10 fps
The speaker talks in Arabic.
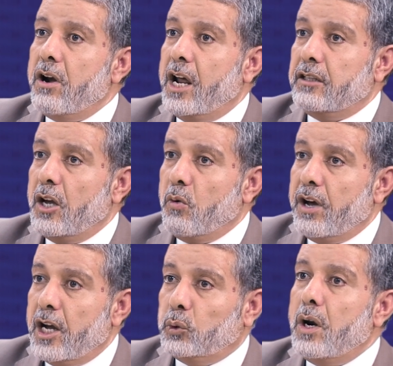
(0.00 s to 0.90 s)

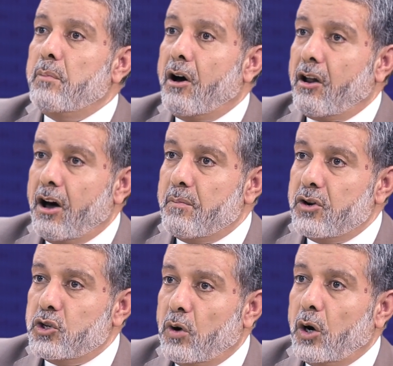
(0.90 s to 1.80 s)
والأدوات
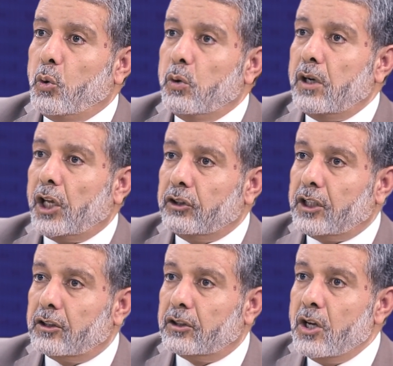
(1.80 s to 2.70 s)
والبرامج
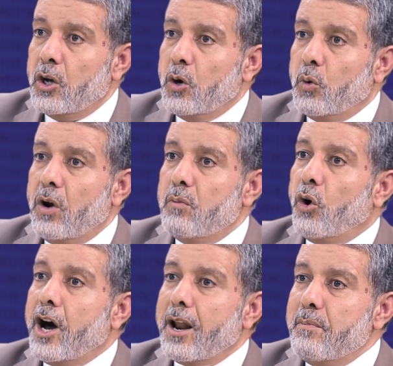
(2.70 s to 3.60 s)
والخطط
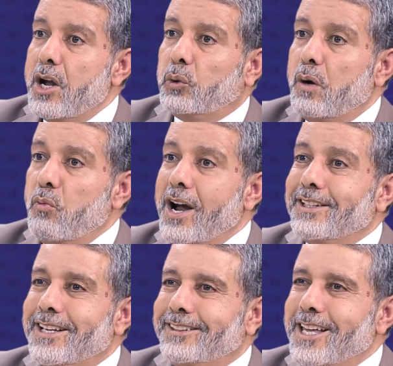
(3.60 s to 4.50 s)
والمقاربات
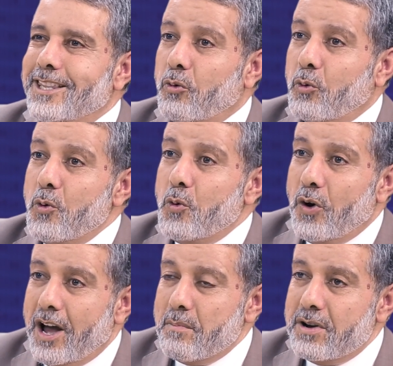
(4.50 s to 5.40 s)
والمعادلات هذه
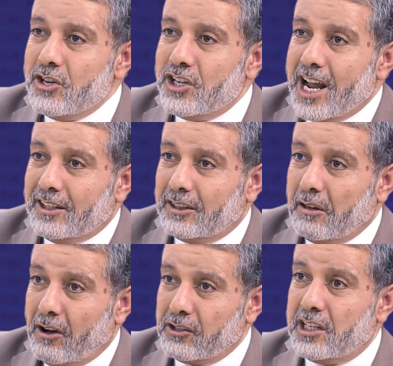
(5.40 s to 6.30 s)
كلها من جهة
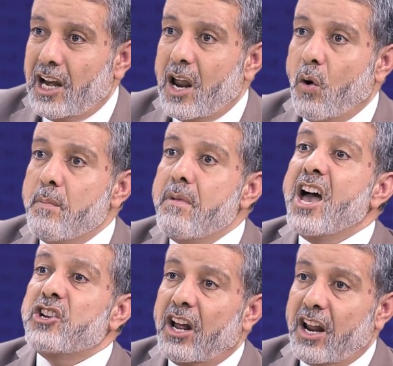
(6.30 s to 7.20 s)
تفاصيلها
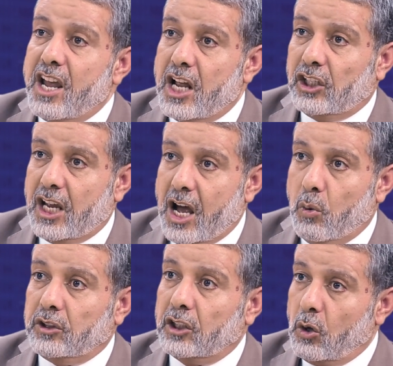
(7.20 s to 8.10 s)
وما جرياتها
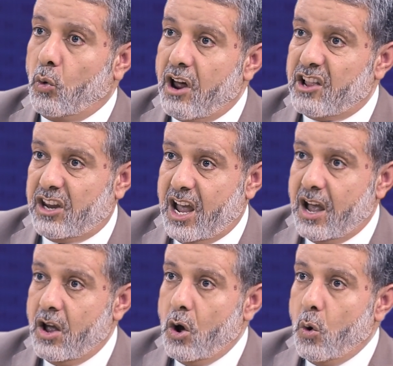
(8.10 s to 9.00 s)
وتطوراتها
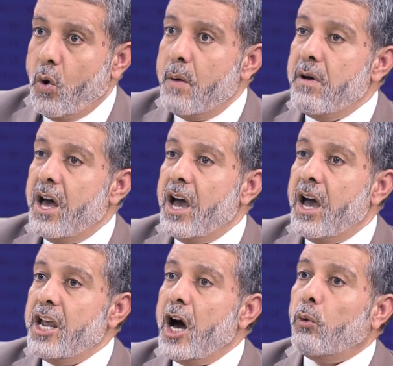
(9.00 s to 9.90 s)
وما
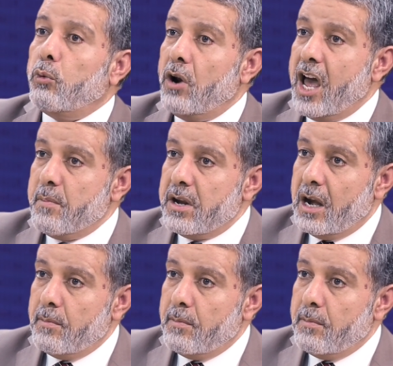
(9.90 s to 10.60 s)
يعرض لها من